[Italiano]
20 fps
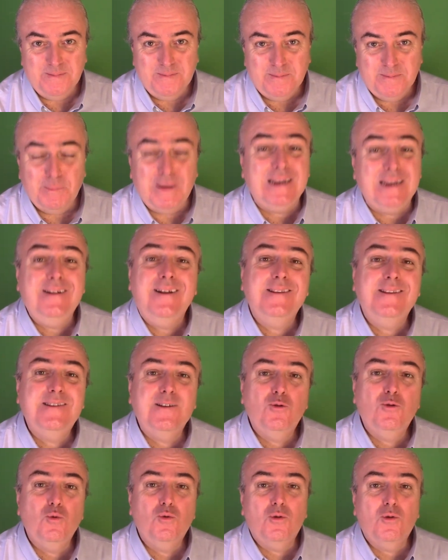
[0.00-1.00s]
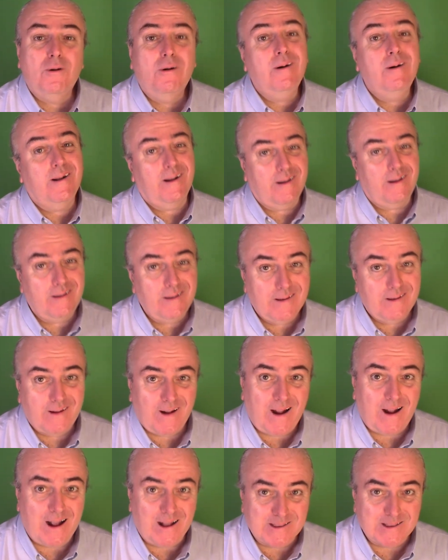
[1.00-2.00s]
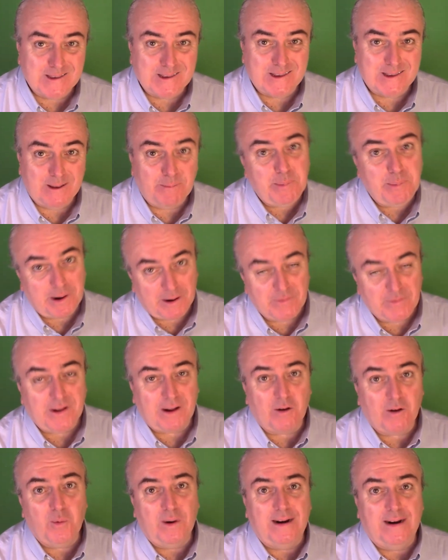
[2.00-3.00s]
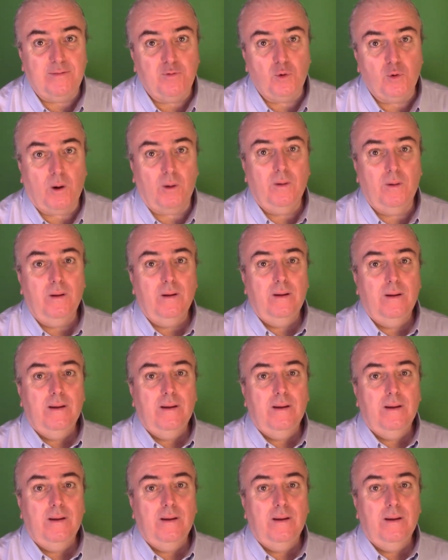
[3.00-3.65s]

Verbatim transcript: Beh, innanzitutto ringrazia per avere quel lavoro.